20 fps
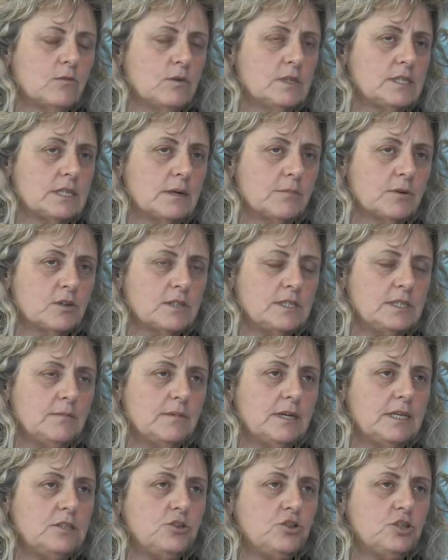questa,
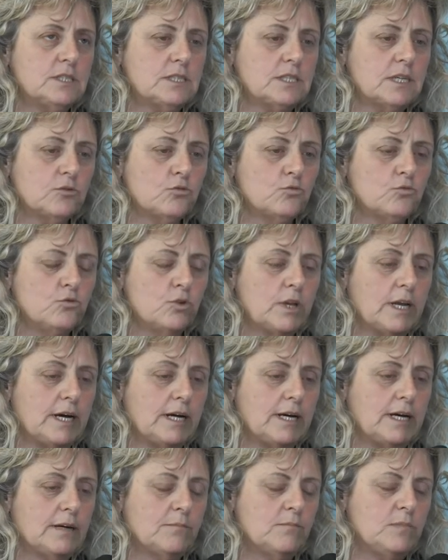prossima
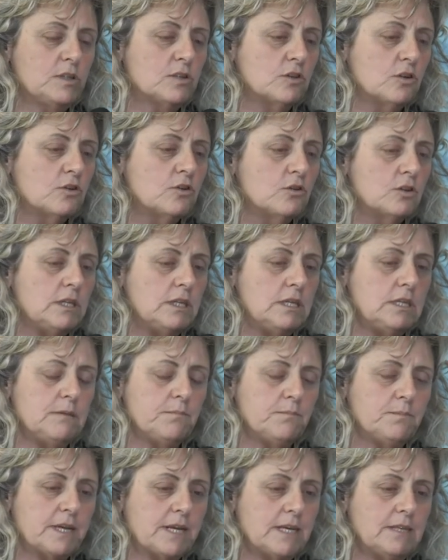legislatura ha bisogno
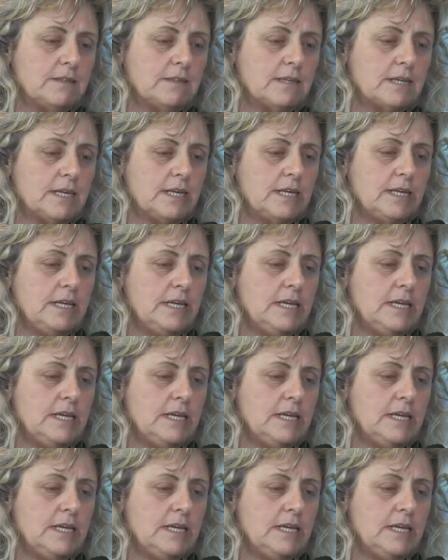di prendere